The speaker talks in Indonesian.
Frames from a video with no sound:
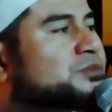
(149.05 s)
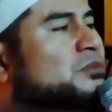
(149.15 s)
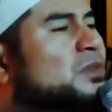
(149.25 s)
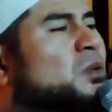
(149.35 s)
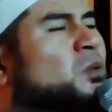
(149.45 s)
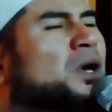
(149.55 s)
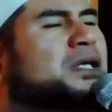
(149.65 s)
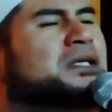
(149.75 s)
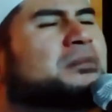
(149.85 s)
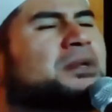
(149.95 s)

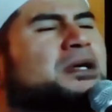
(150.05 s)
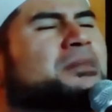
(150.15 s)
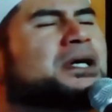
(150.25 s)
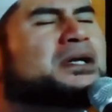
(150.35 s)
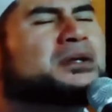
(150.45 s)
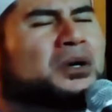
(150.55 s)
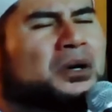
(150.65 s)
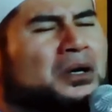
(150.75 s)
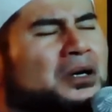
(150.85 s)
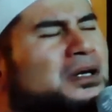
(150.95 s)
wajib lebih
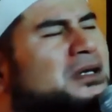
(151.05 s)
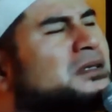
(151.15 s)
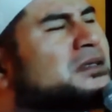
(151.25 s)
getol,